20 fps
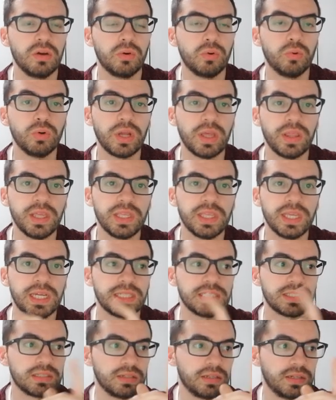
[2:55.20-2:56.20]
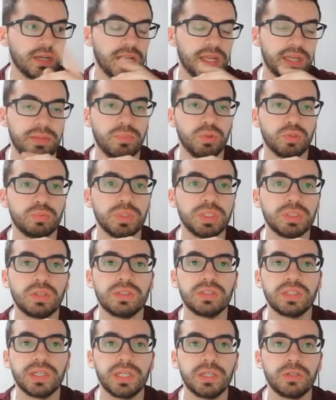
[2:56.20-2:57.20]
Una de ellas la hemos visto
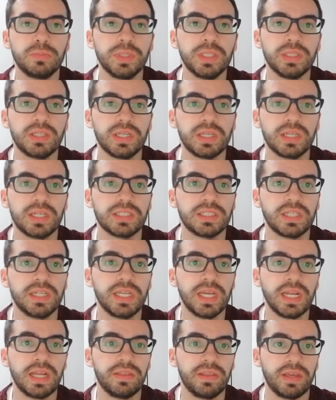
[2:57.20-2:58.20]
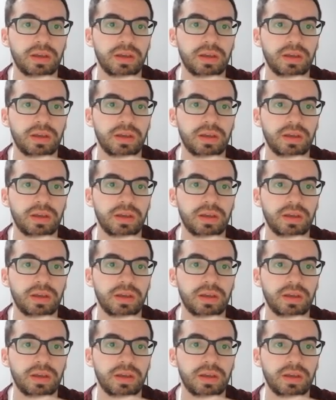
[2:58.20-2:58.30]
anteriormente, que sería la de